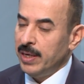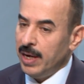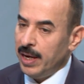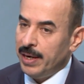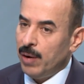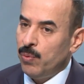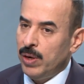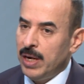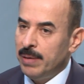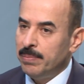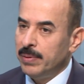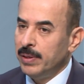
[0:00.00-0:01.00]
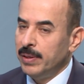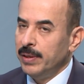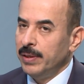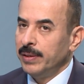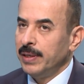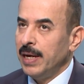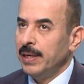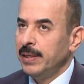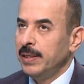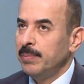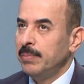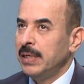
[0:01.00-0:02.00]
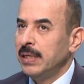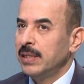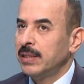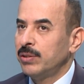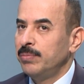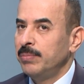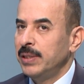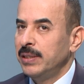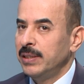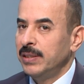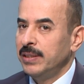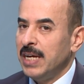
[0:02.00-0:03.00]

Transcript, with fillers: احنا اولا يعني من من